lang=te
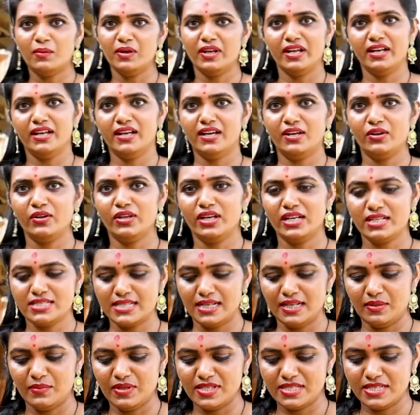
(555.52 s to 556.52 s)
మామూలుగానే ఆరోగ్యానికి
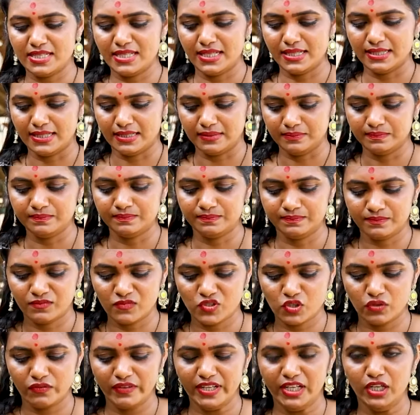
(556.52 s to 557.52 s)
చాలా మంచిది కదా
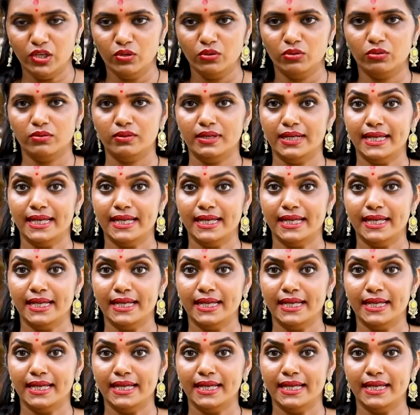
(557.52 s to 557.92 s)
సో వీళ్ళు